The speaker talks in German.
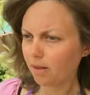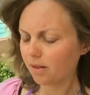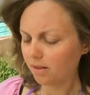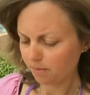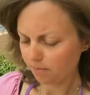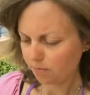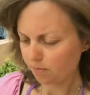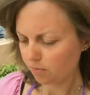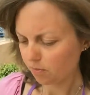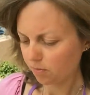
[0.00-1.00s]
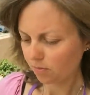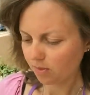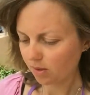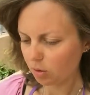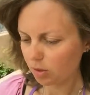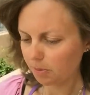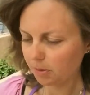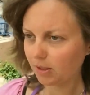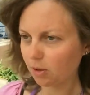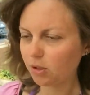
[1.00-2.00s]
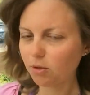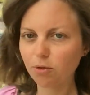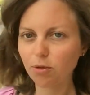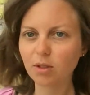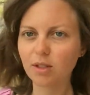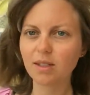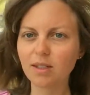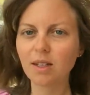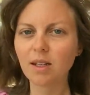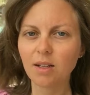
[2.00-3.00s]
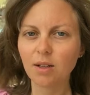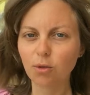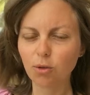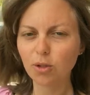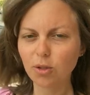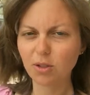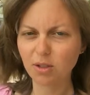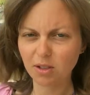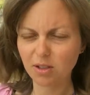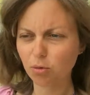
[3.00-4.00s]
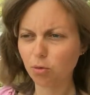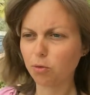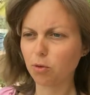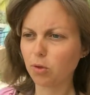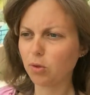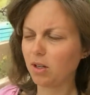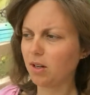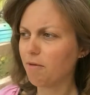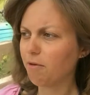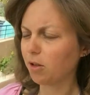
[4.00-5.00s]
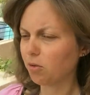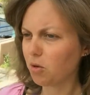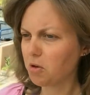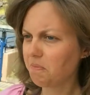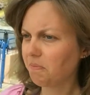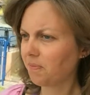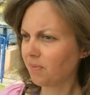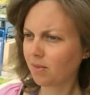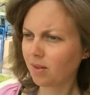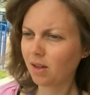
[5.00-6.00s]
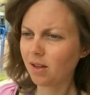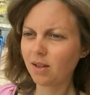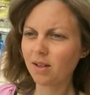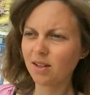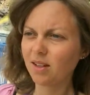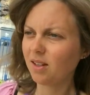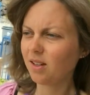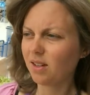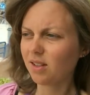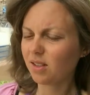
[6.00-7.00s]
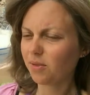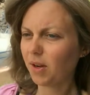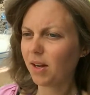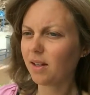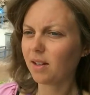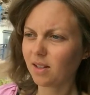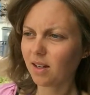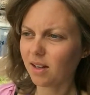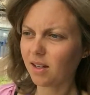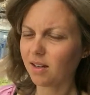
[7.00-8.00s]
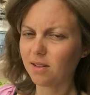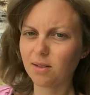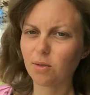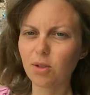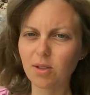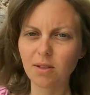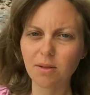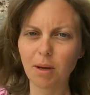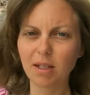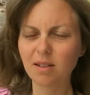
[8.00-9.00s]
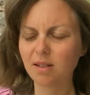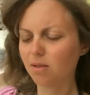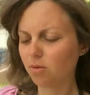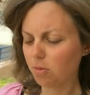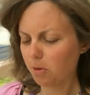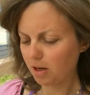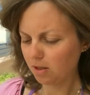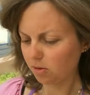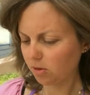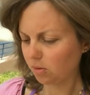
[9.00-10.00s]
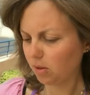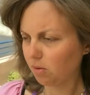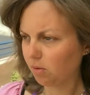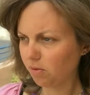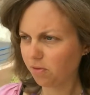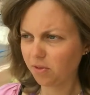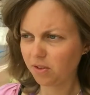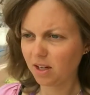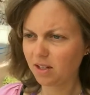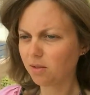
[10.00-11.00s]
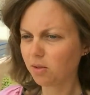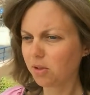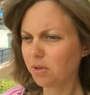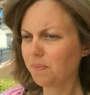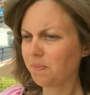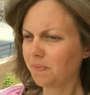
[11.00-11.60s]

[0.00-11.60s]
Ähm, und habe jetzt rausgefunden, dass Nüsse richtig gut funktionieren. Einfach nur zwei, drei äh, Nüsse, Mandeln oder Paranüsse oder irgendwelche anderen Nüsse.